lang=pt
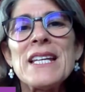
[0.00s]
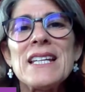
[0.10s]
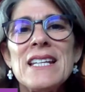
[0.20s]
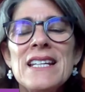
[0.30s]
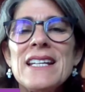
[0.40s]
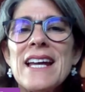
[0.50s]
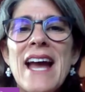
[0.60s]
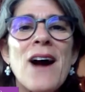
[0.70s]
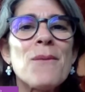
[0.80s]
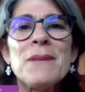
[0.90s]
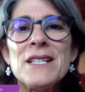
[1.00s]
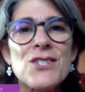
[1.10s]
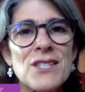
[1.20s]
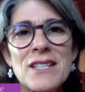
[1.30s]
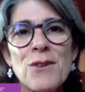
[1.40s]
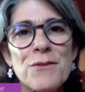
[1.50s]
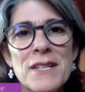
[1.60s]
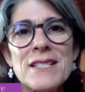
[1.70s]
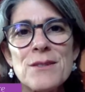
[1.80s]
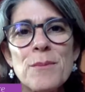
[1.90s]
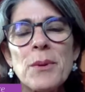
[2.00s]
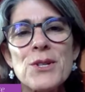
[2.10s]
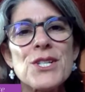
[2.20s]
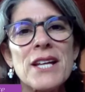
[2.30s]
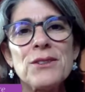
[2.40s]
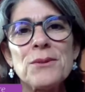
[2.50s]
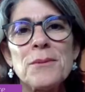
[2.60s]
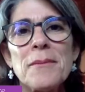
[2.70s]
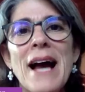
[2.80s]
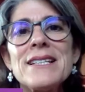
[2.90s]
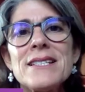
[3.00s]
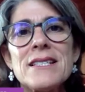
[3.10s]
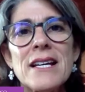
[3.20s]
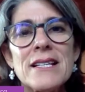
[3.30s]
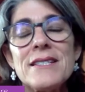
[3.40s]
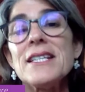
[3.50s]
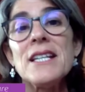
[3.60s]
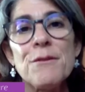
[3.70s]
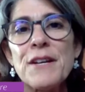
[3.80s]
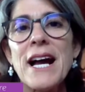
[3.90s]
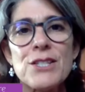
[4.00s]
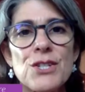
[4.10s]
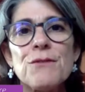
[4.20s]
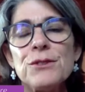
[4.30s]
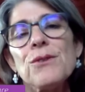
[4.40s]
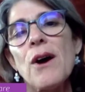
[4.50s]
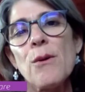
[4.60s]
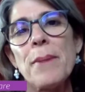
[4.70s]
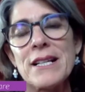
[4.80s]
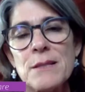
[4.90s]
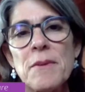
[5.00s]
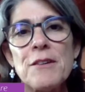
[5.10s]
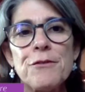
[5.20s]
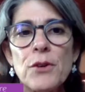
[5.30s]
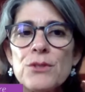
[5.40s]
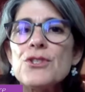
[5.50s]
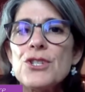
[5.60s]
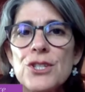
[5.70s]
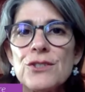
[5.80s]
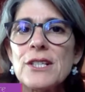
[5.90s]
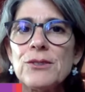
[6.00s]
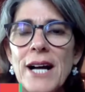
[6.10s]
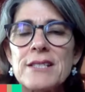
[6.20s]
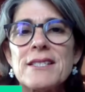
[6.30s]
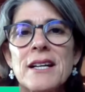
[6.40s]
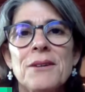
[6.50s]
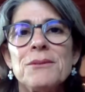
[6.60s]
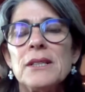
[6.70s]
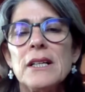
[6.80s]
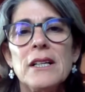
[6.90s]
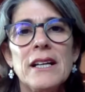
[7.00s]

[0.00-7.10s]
que realmente talvez o projeto mais significativo do qual eu participei foi o destino educação.